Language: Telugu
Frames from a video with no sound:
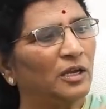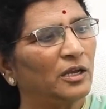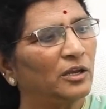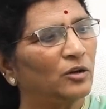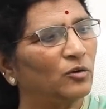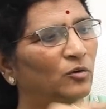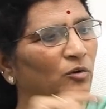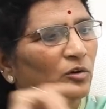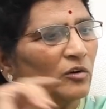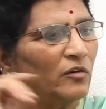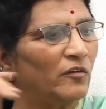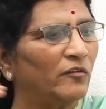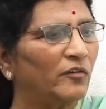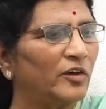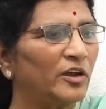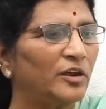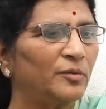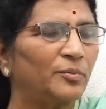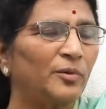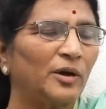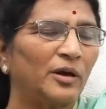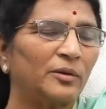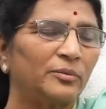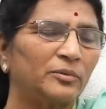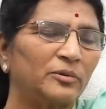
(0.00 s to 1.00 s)
ఇంకొక
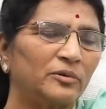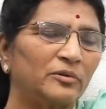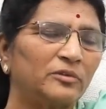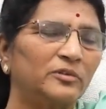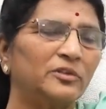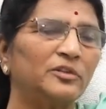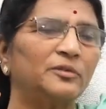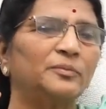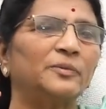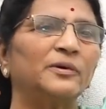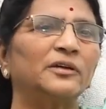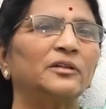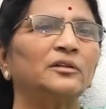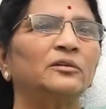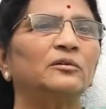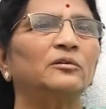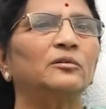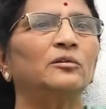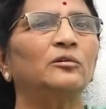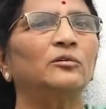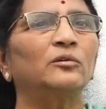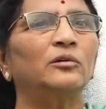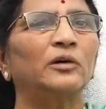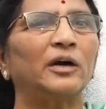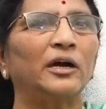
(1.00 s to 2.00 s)
వైపు అభివృద్ధి
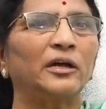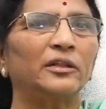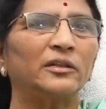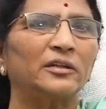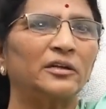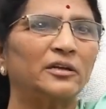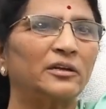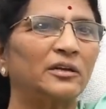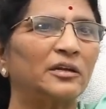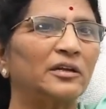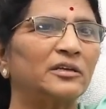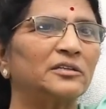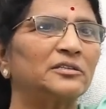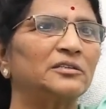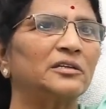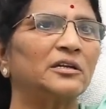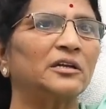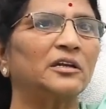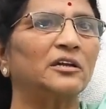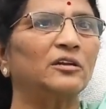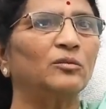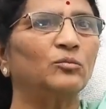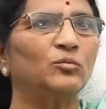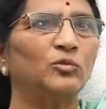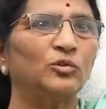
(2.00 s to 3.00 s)
పదంలో ఆంధ్ర
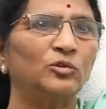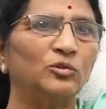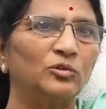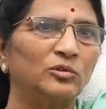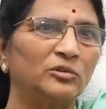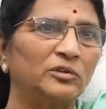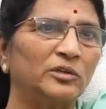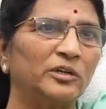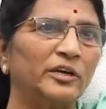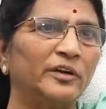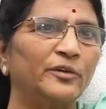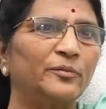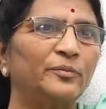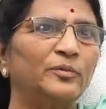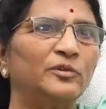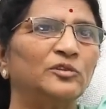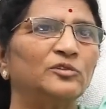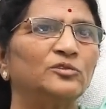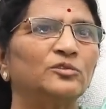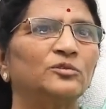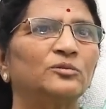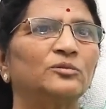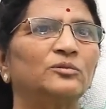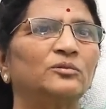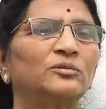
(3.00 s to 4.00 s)
రాష్ట్రాన్ని ముందుకు
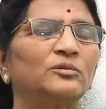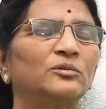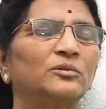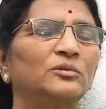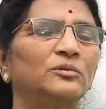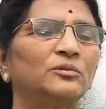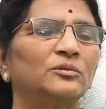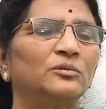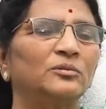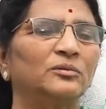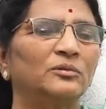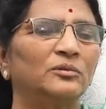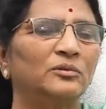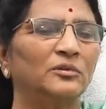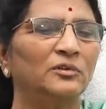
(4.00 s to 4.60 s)
నడిపించుకుంటూ